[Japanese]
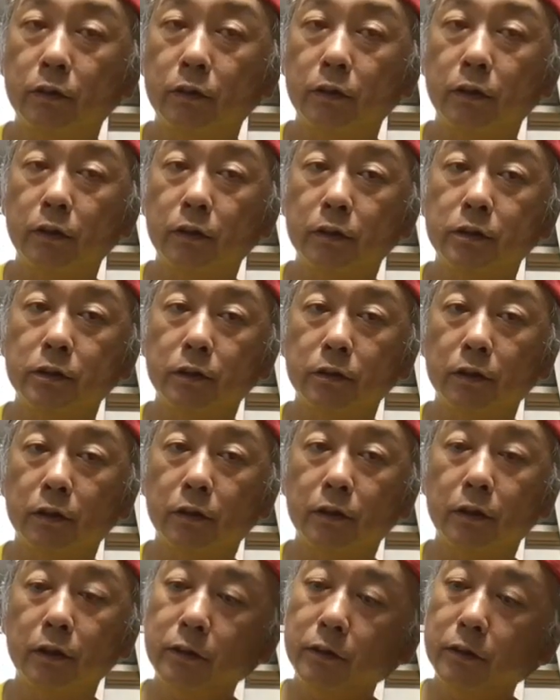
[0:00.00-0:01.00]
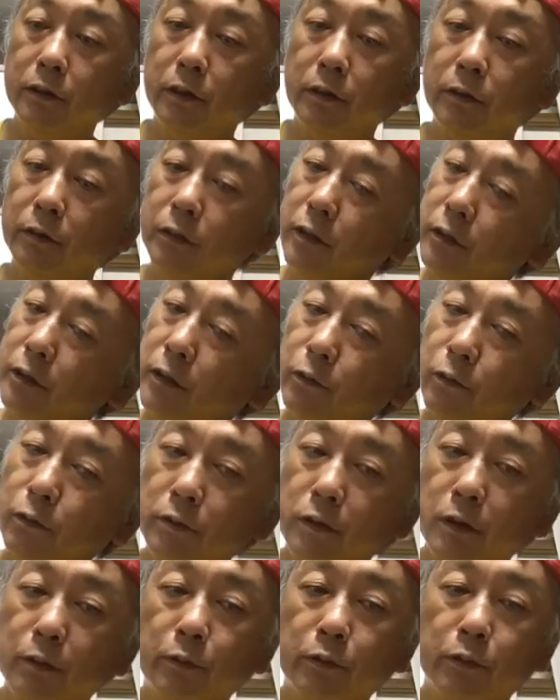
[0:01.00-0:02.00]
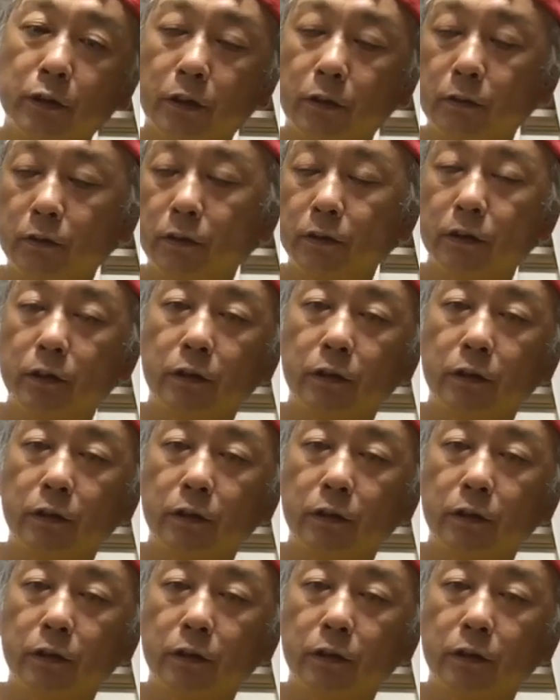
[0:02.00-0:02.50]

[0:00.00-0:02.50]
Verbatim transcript: 照らしゃったら大体、大体こんなもんだろうっ